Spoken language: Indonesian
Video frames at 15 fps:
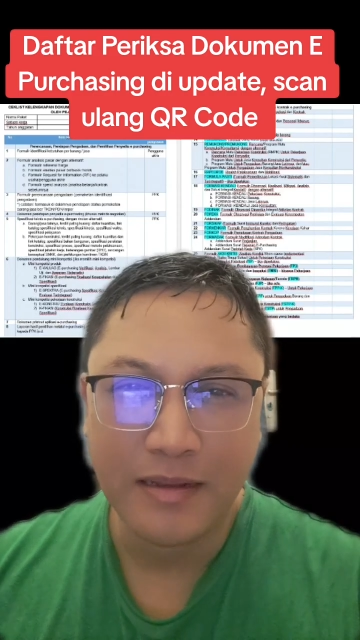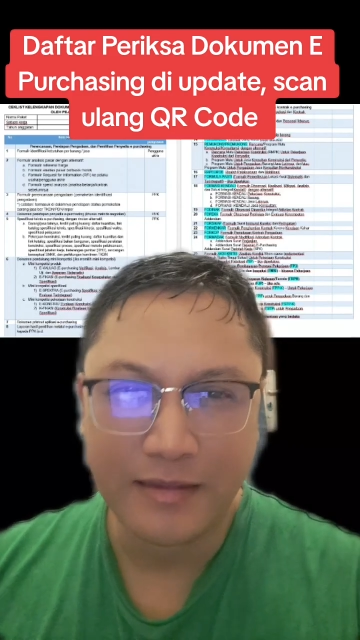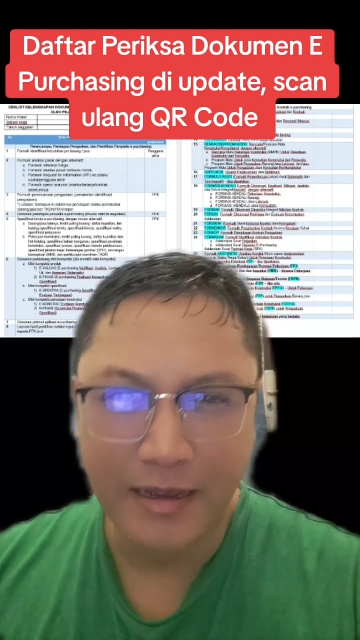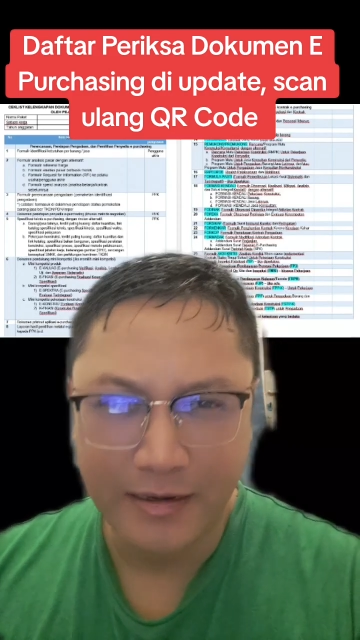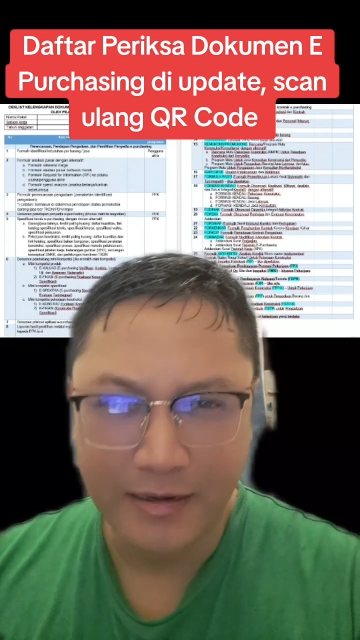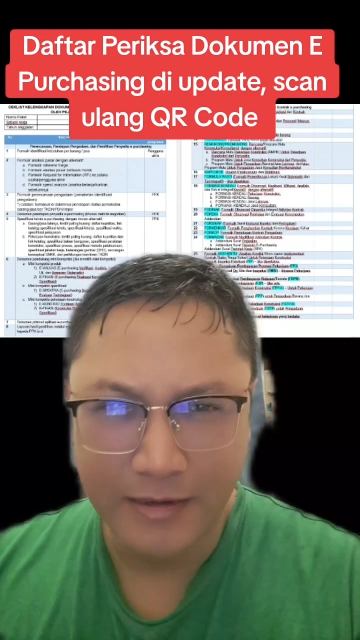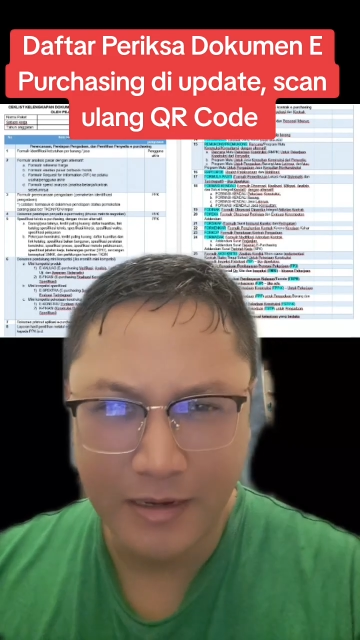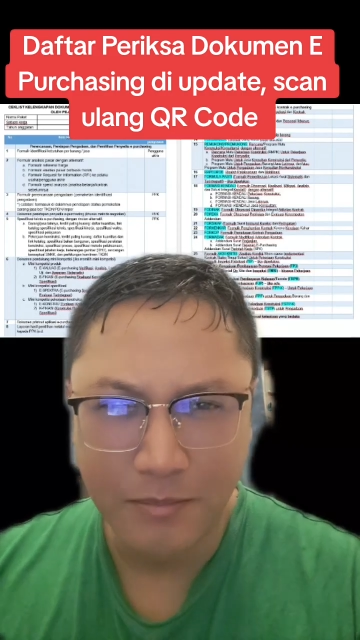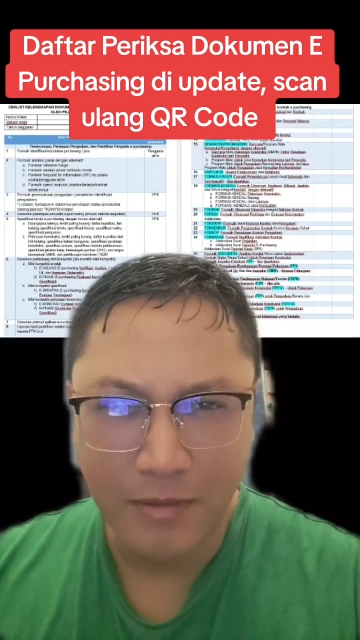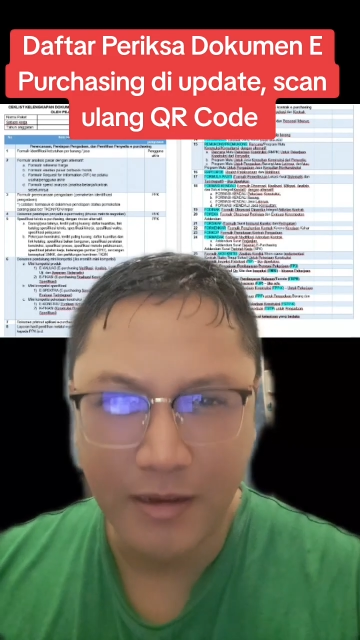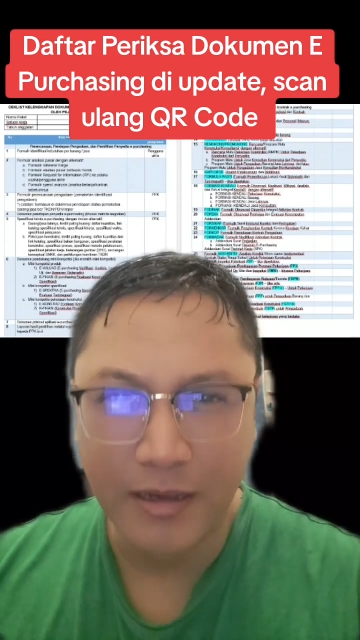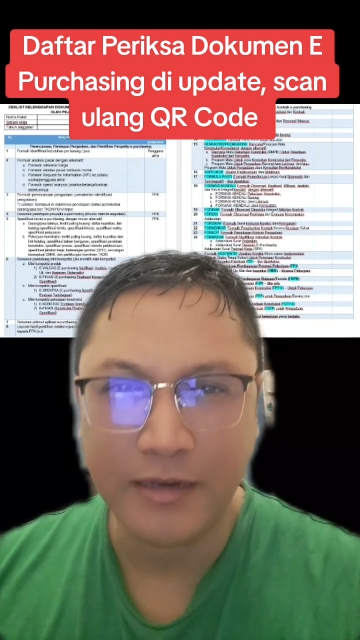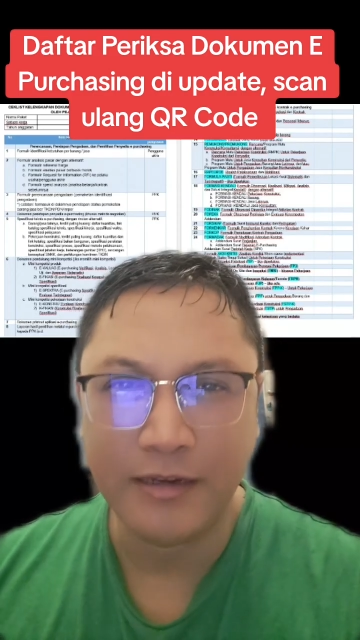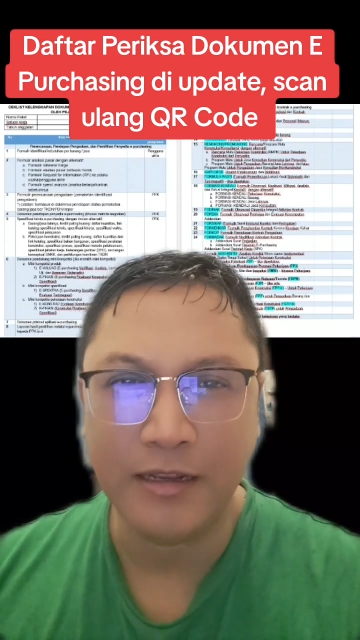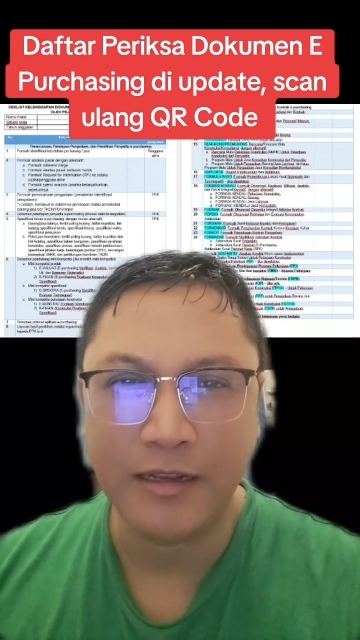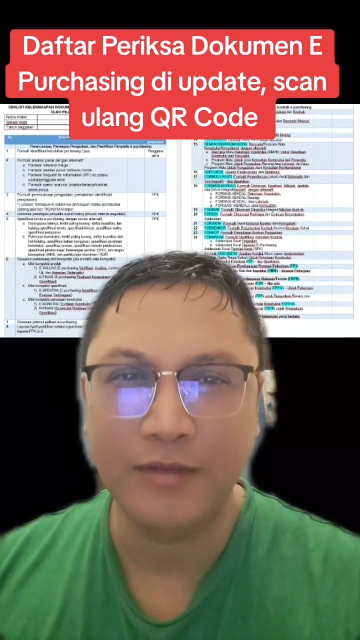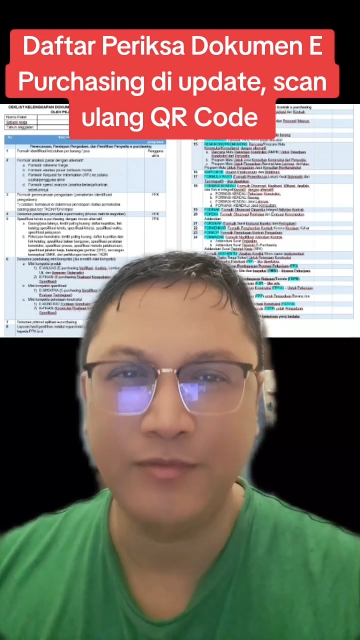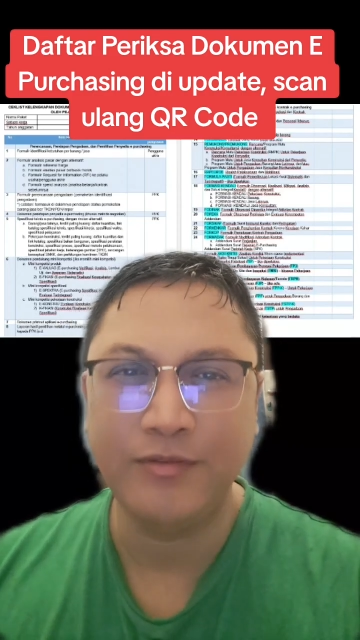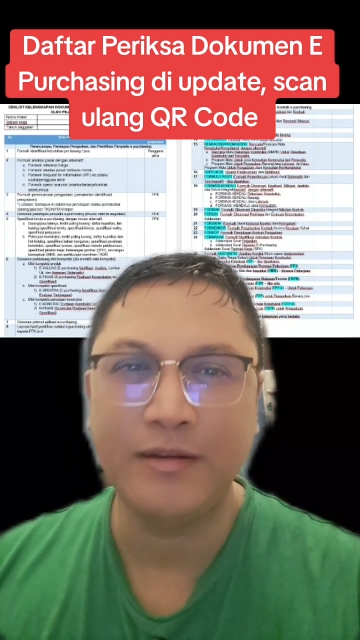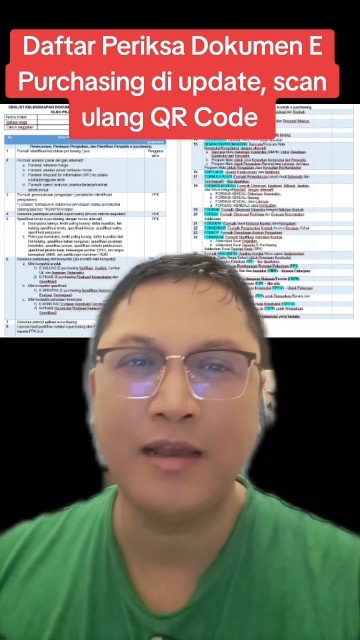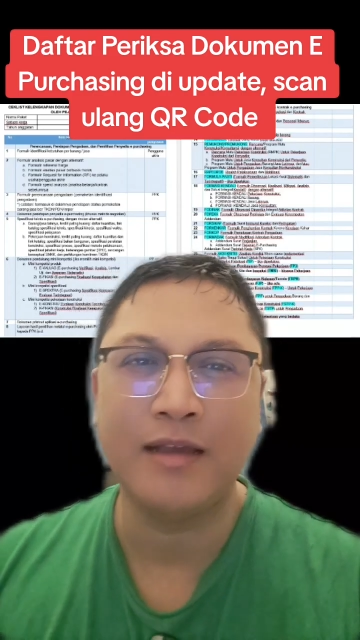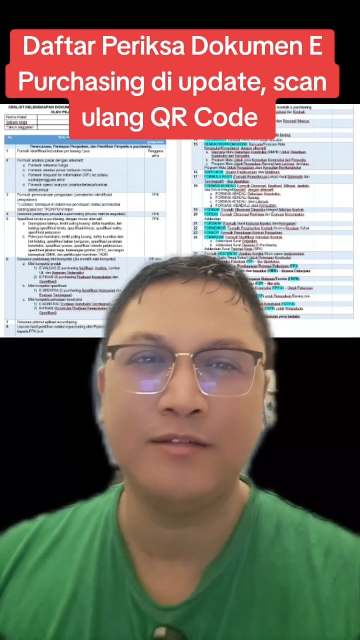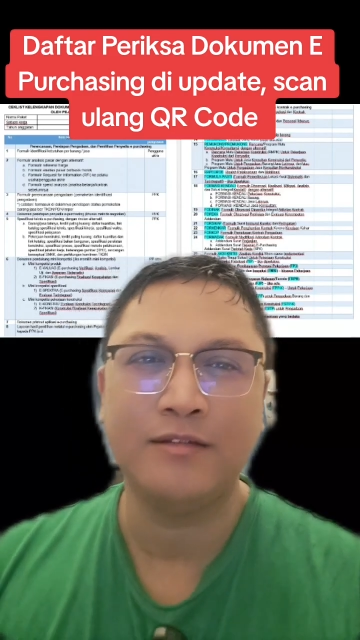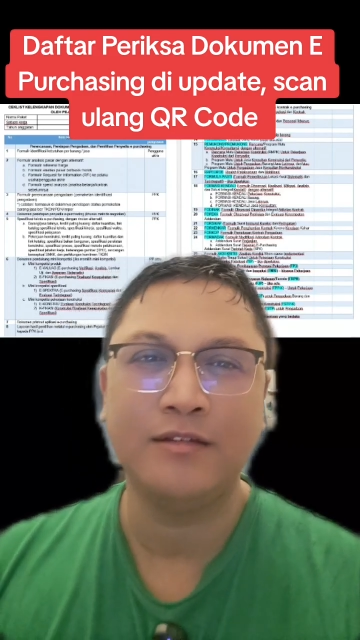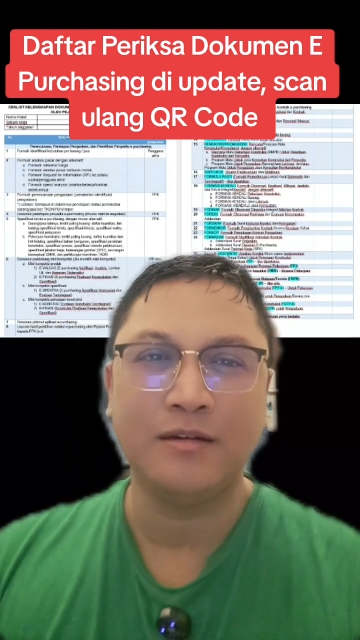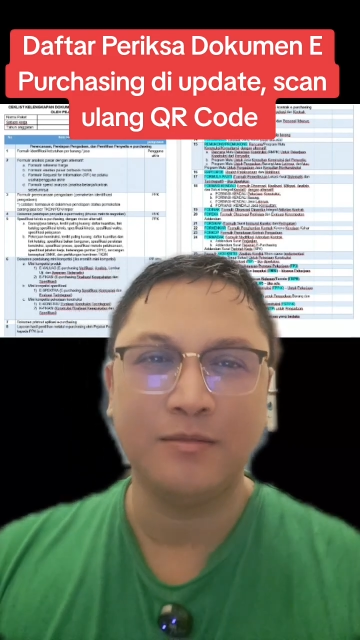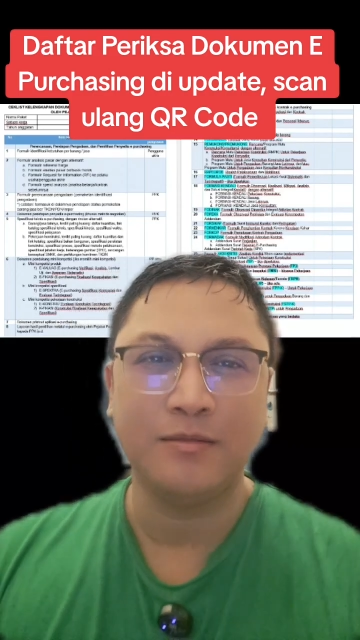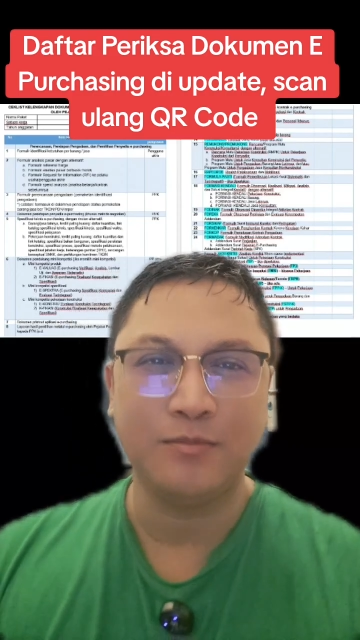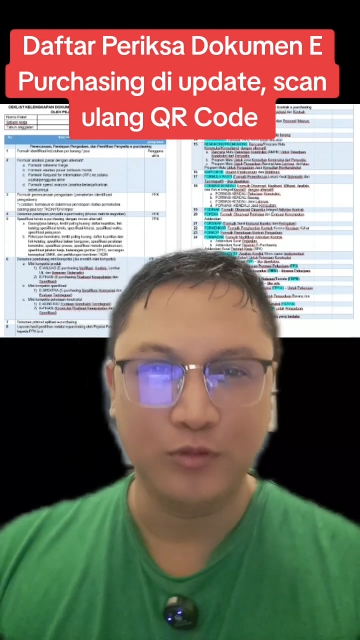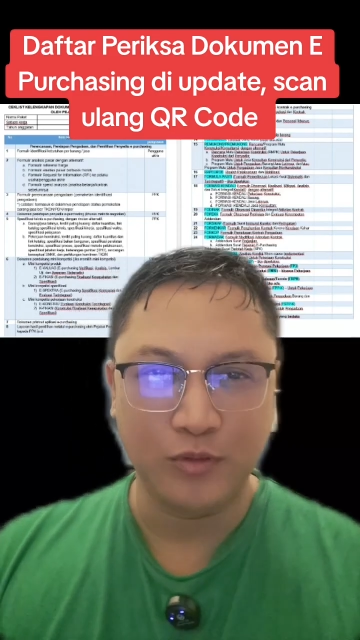Teknik mengidentifikasi
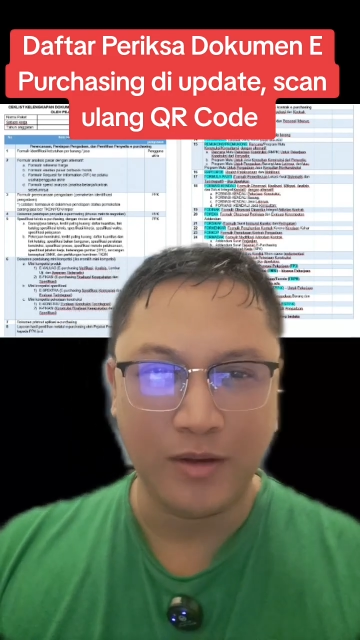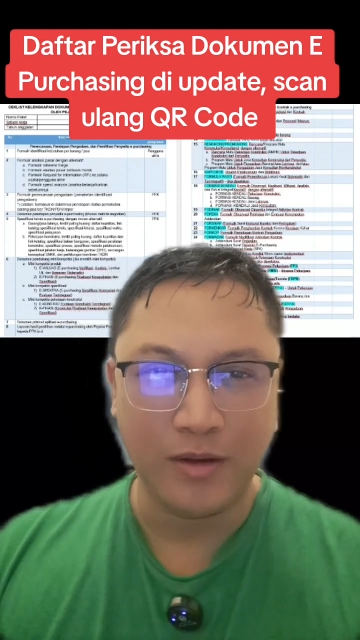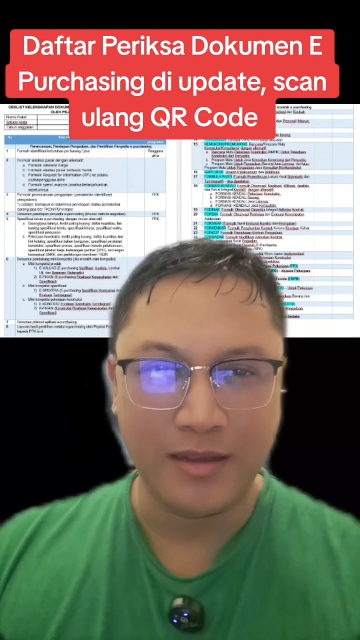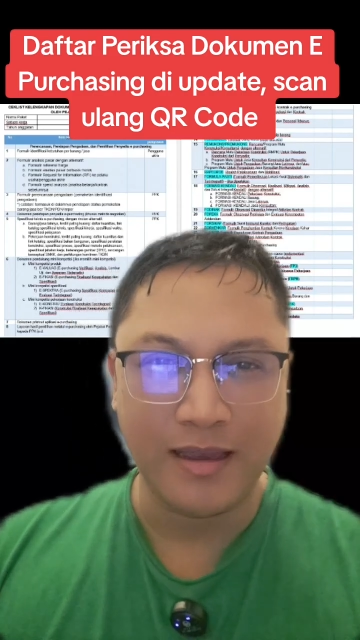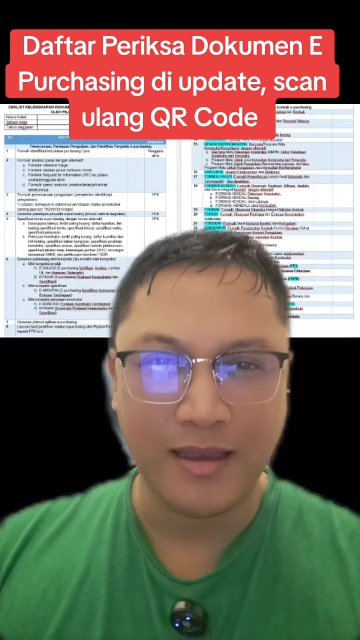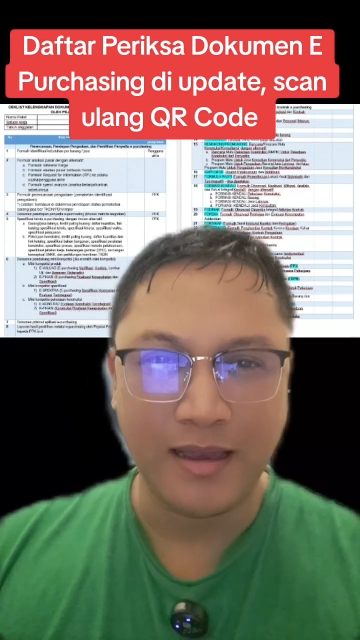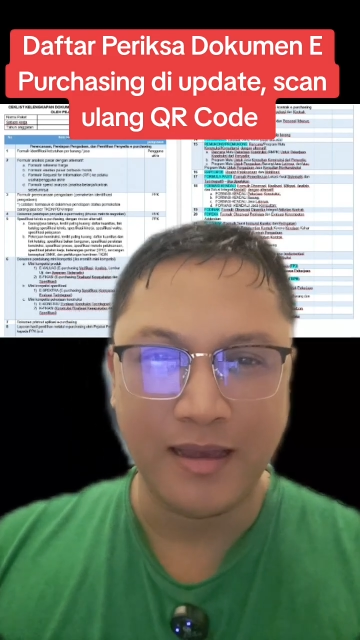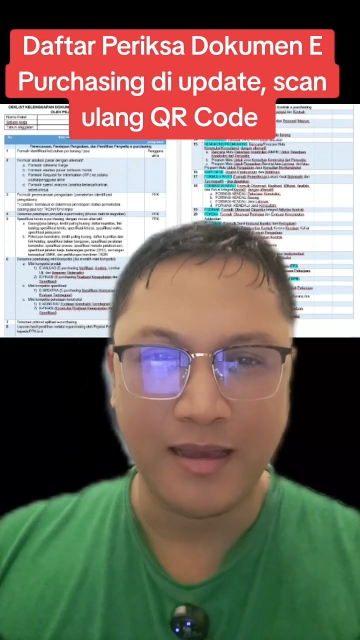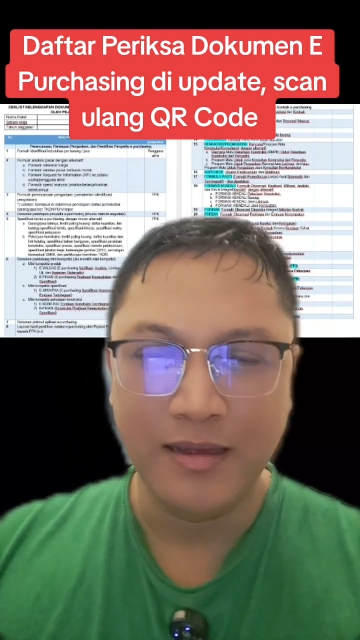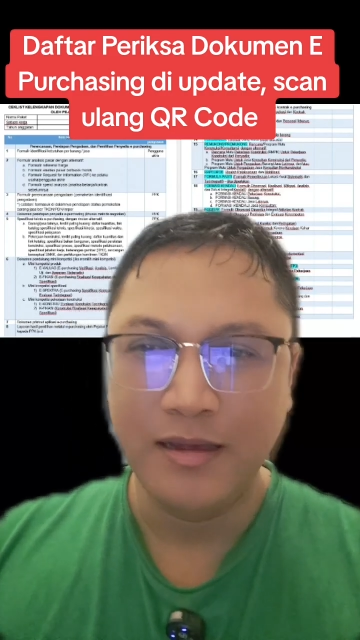kebutuhannya.